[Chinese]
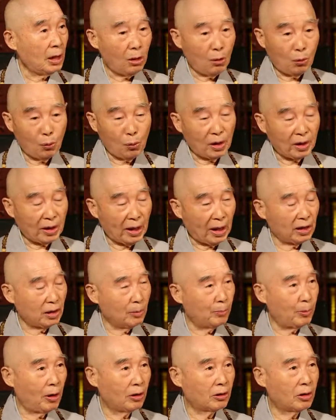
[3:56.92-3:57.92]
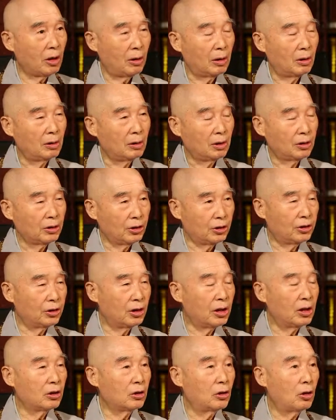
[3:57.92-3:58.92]
啊，我看的报告是
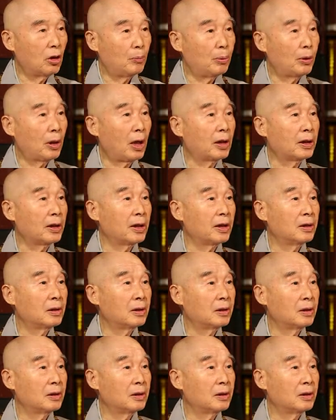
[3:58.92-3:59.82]
德国普朗克